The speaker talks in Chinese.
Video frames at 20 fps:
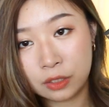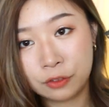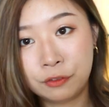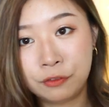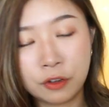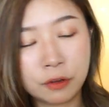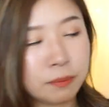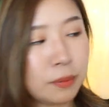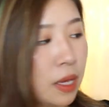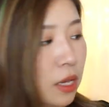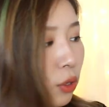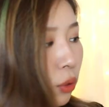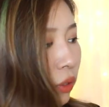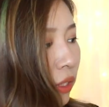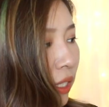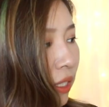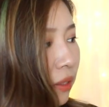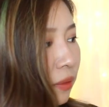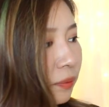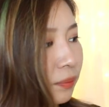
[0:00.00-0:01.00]
封面有
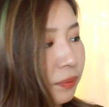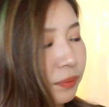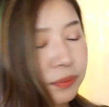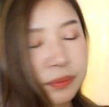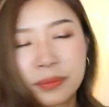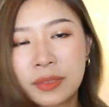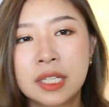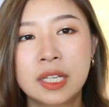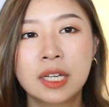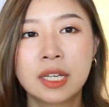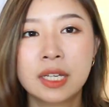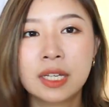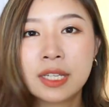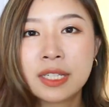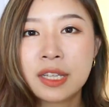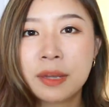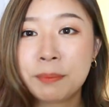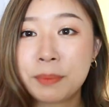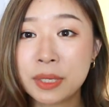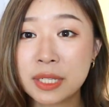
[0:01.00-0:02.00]
点
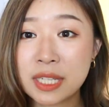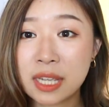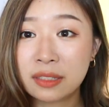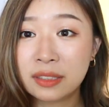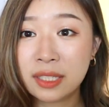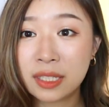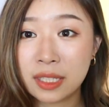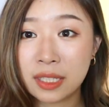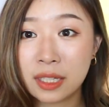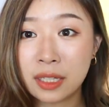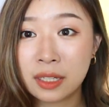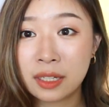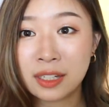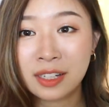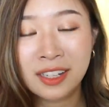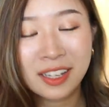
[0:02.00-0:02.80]
像冰箱贴，